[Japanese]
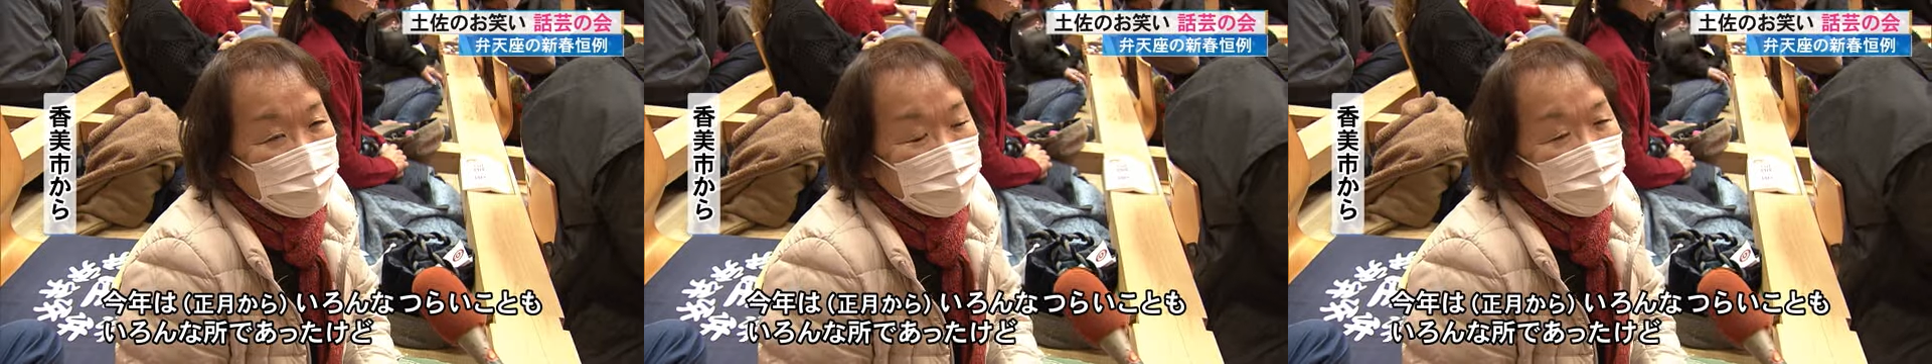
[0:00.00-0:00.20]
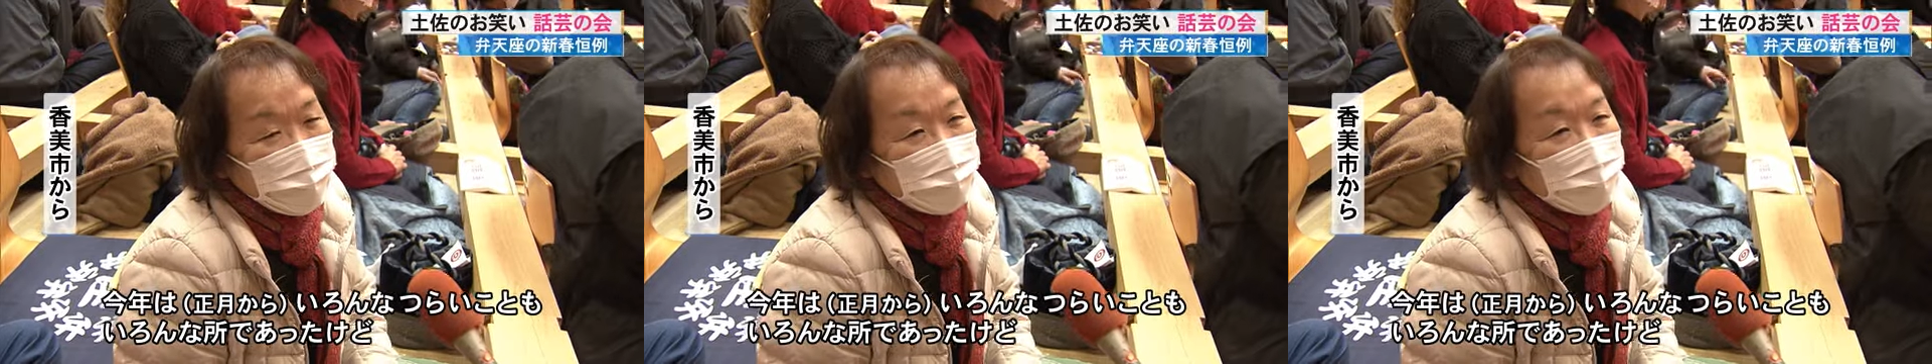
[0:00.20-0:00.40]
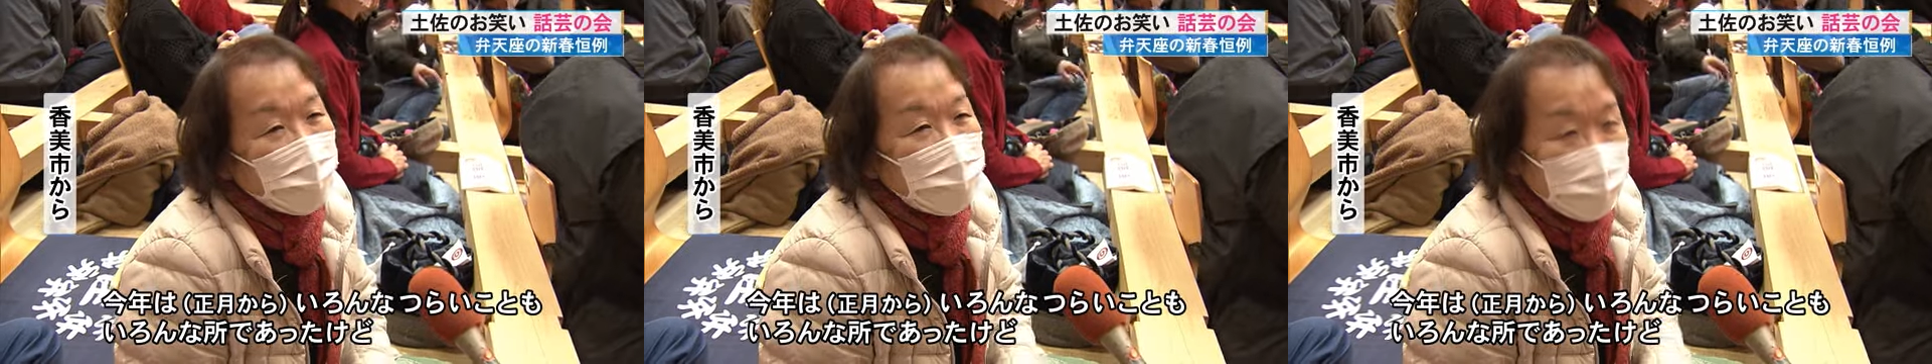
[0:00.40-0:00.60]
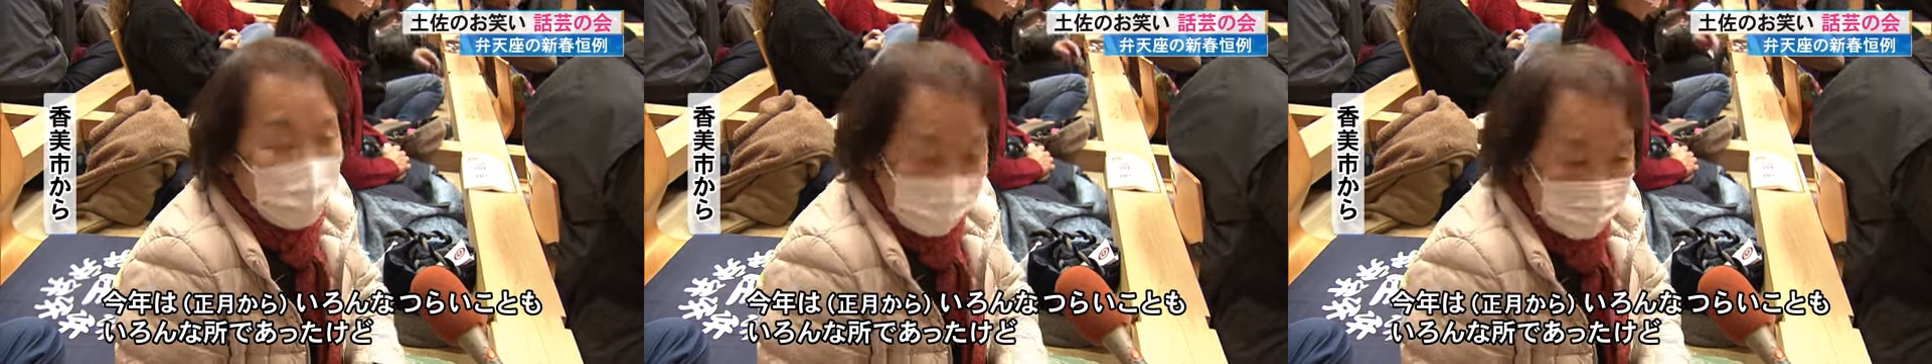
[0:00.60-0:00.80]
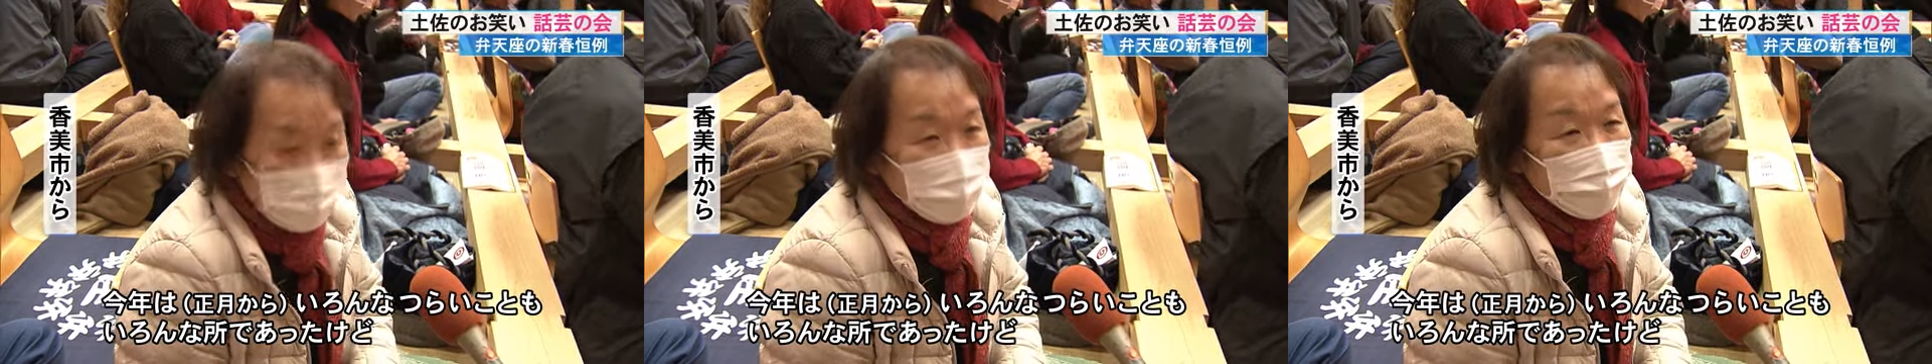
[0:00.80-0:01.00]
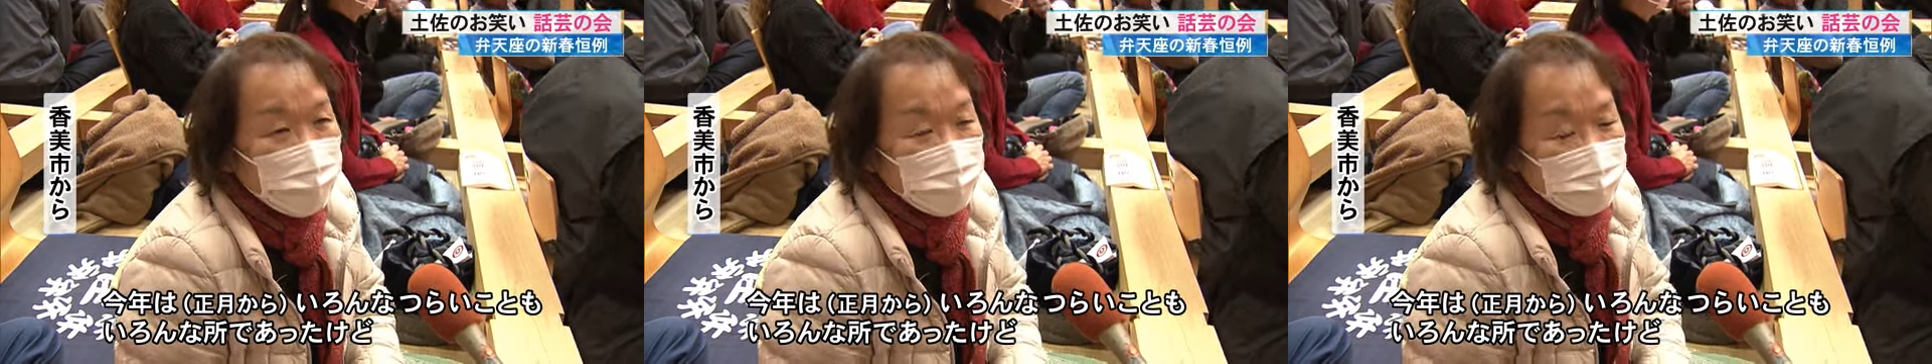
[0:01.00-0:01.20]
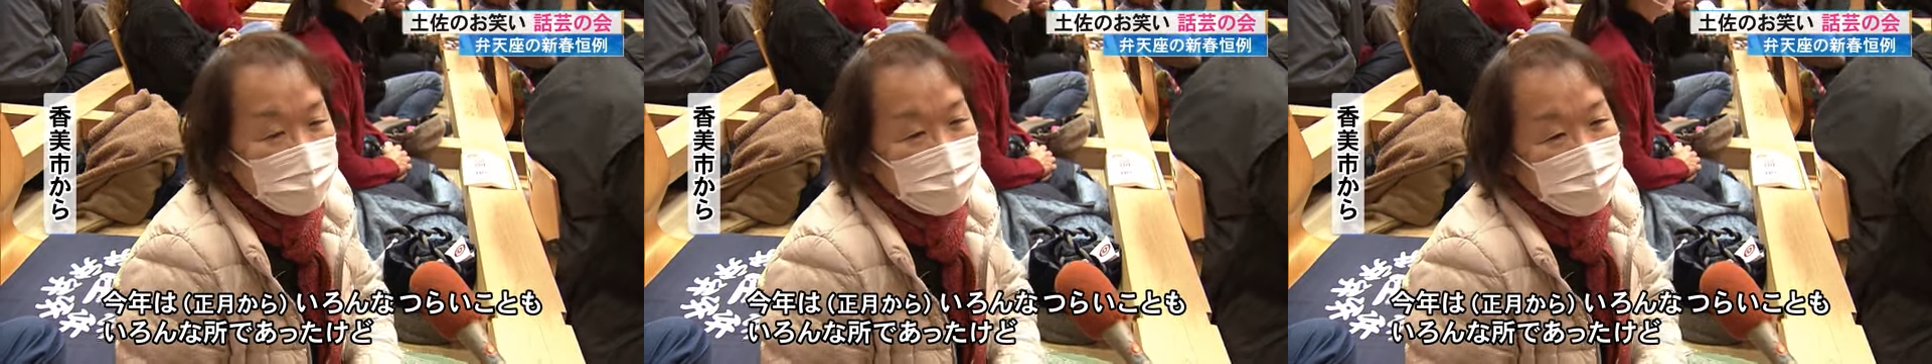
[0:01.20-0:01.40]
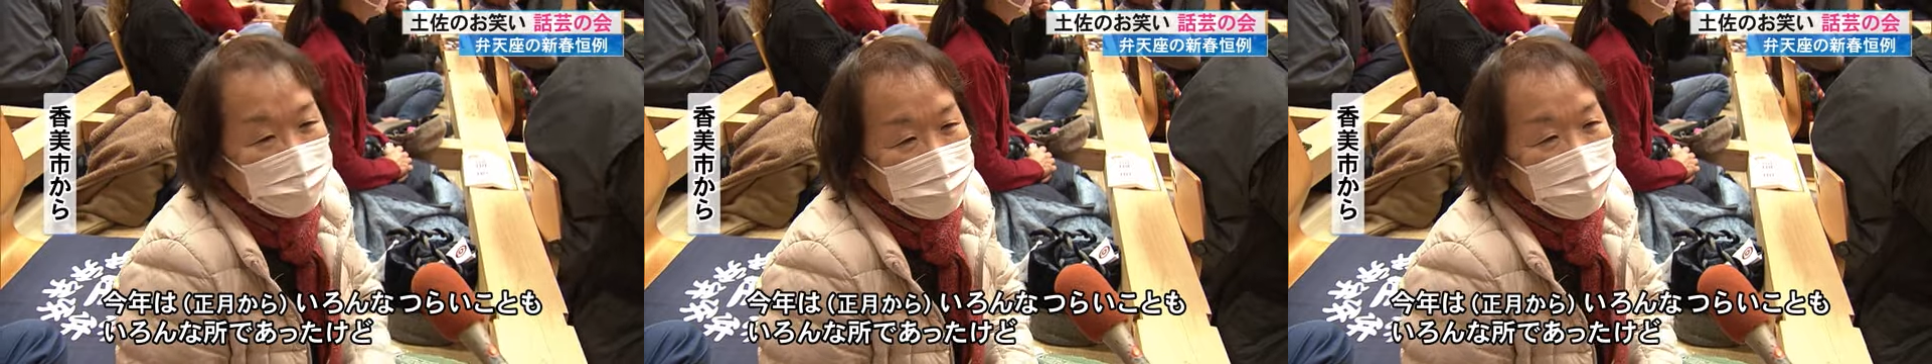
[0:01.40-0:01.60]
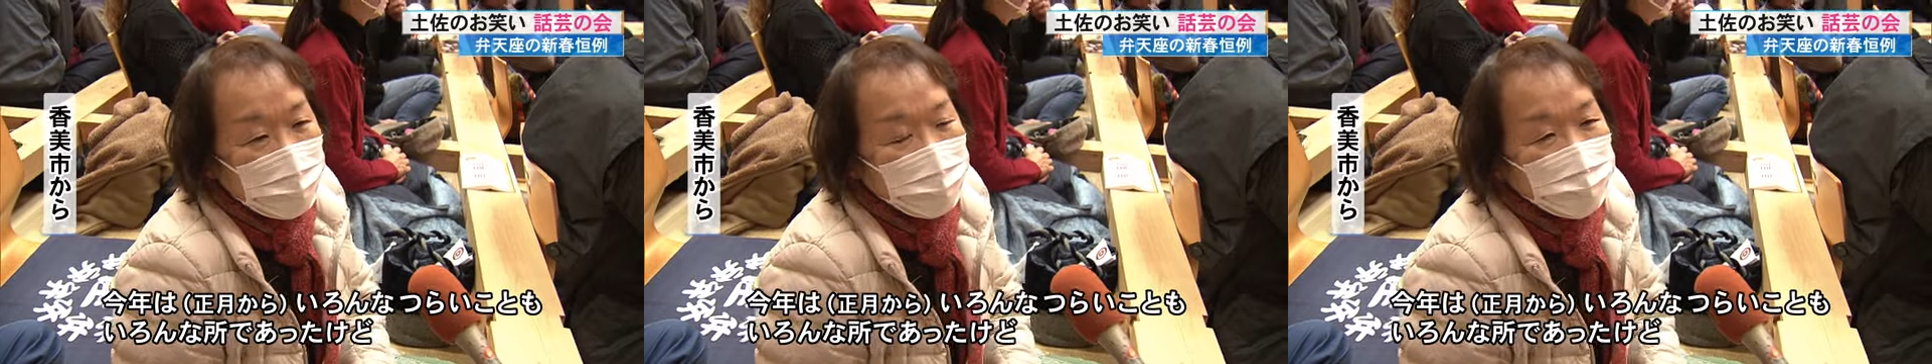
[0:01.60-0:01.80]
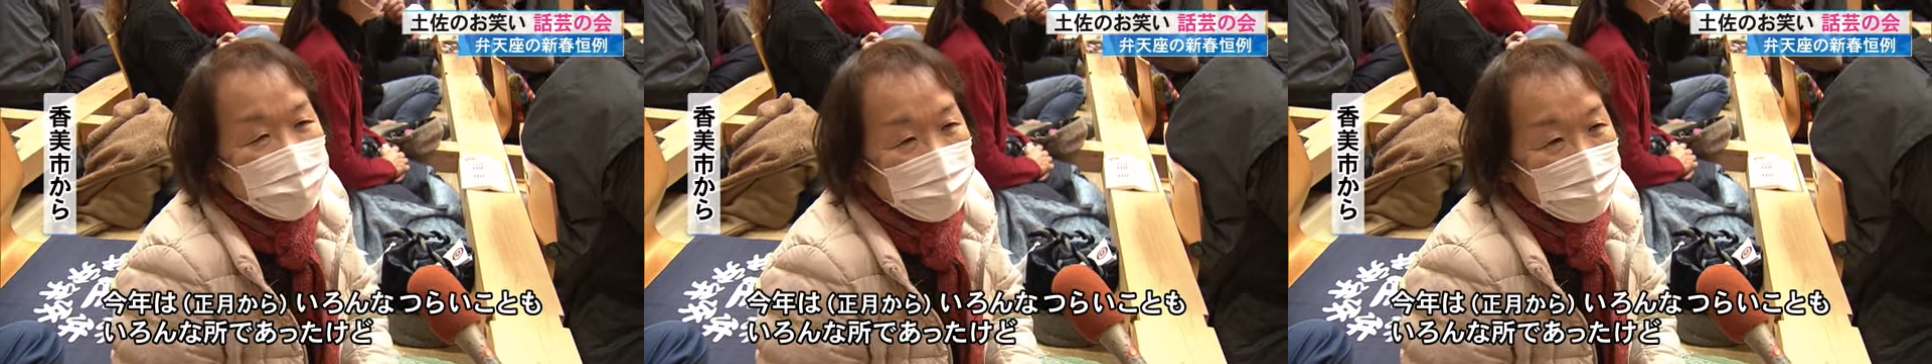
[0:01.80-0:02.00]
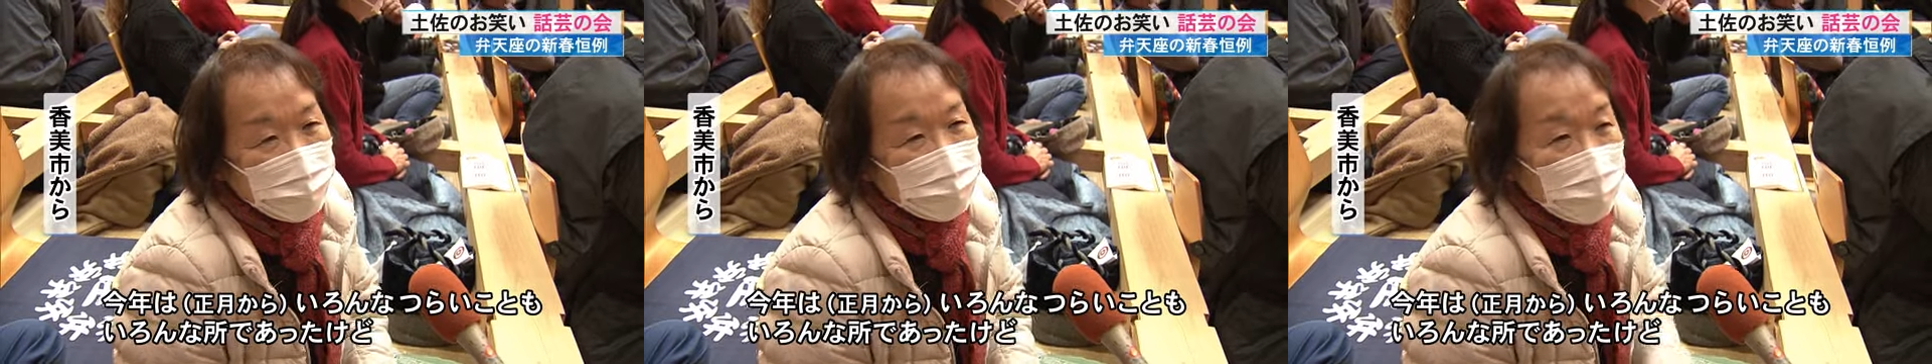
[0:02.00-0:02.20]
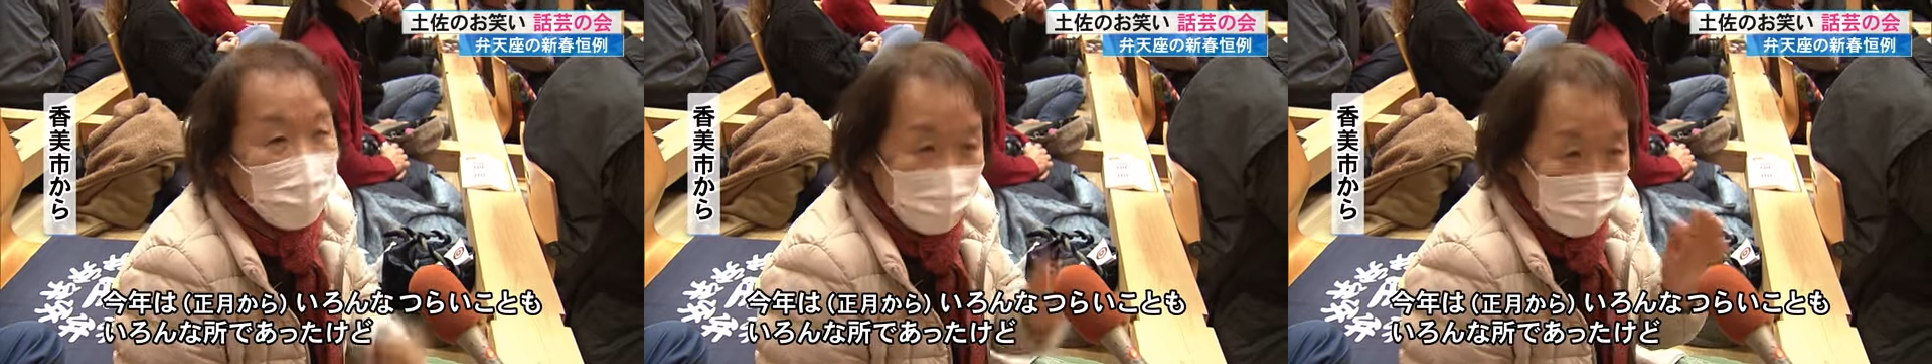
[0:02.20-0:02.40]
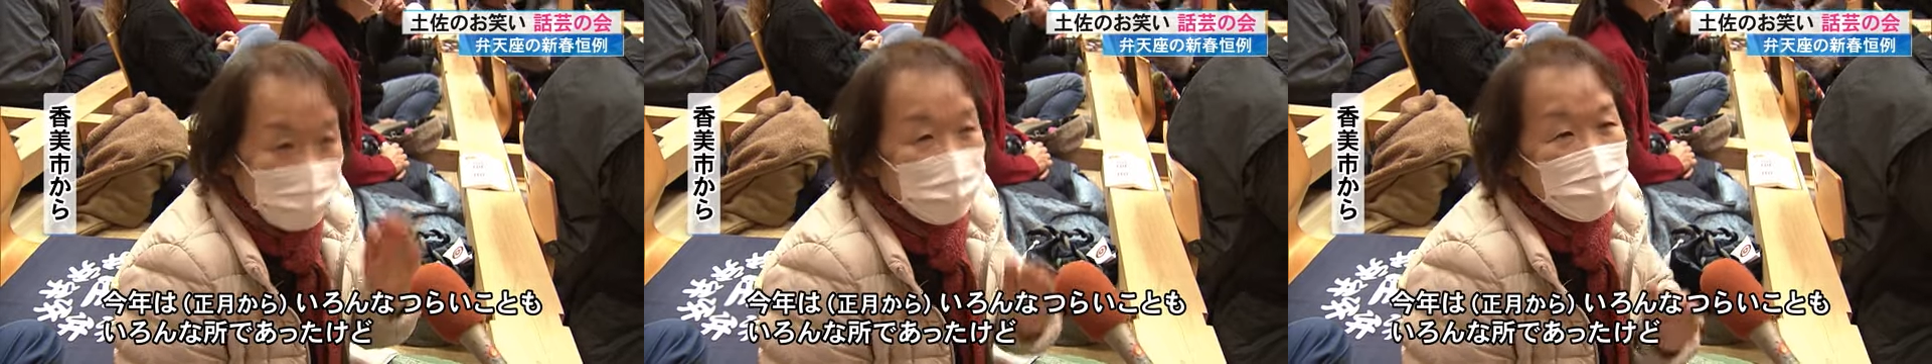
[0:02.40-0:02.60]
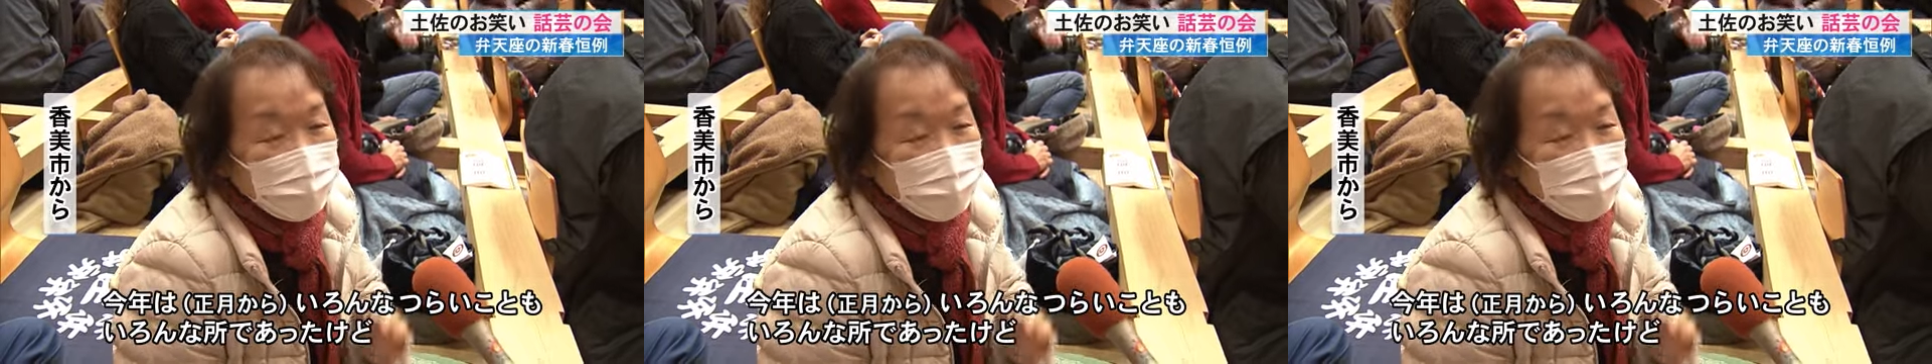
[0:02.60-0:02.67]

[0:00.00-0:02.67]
今年はねいろんな辛いこともね